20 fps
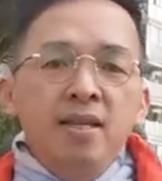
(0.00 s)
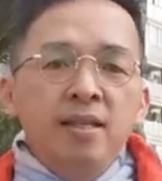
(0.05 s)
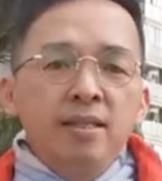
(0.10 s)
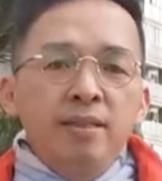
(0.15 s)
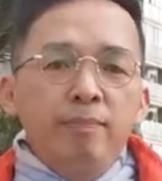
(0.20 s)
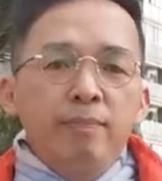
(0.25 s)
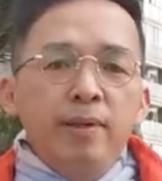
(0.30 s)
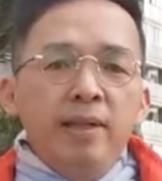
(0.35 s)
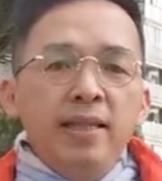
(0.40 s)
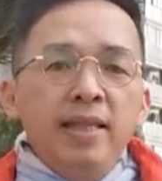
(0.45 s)

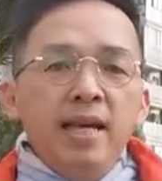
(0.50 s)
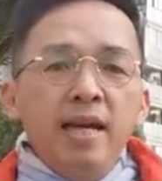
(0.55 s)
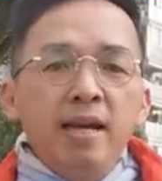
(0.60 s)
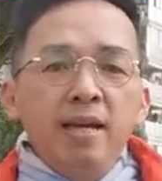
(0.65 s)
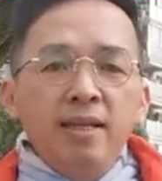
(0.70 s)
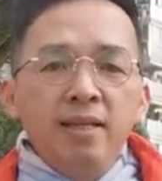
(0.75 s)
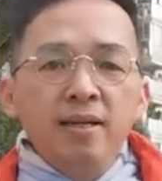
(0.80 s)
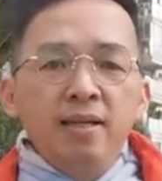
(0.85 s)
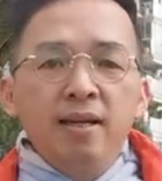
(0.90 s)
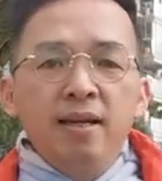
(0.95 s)

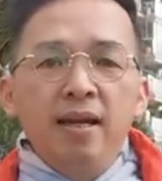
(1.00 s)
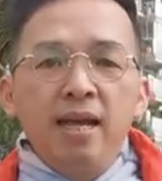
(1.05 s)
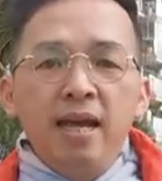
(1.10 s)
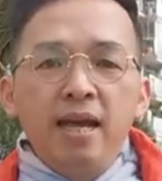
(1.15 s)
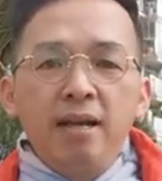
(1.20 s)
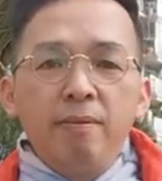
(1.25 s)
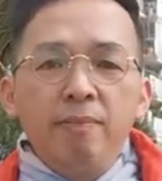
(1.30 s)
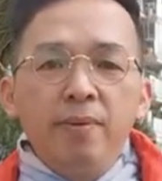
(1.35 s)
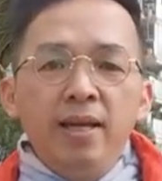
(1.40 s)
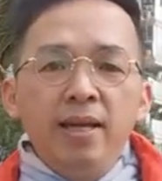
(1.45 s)
Sebenarnya,
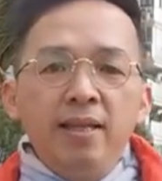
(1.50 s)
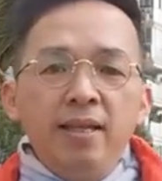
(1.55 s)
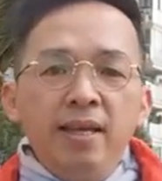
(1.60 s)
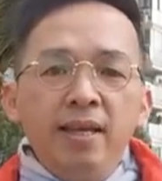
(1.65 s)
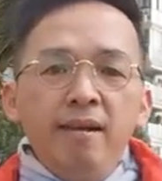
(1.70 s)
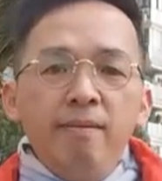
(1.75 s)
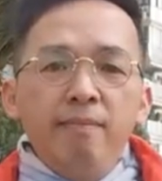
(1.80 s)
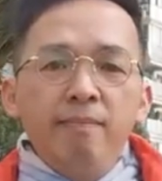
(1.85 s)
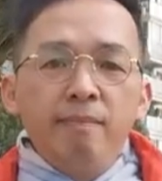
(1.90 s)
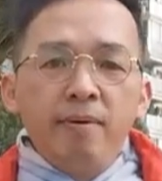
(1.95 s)

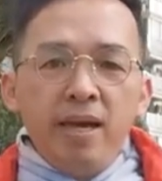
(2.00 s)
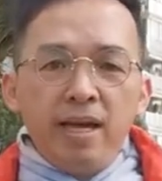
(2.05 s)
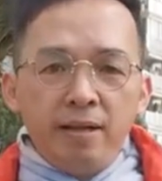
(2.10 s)
Airbnb